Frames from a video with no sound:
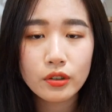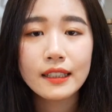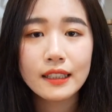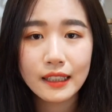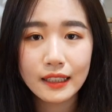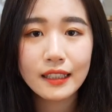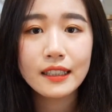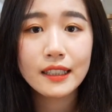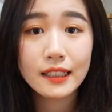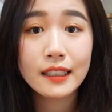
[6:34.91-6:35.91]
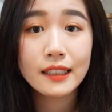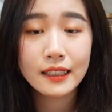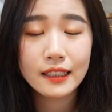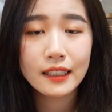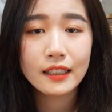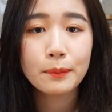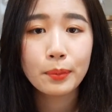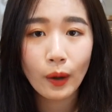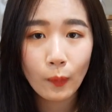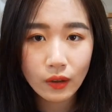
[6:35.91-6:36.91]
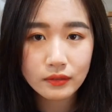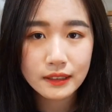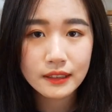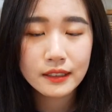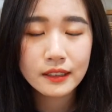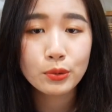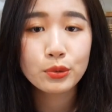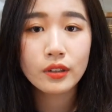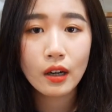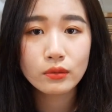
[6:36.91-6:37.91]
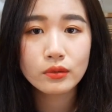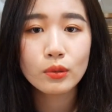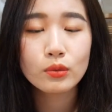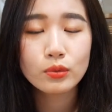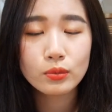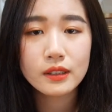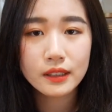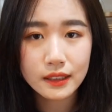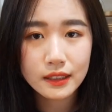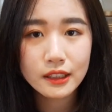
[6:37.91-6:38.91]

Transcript: 你一定一定一定不要忘记要去 c o n s o l 注册，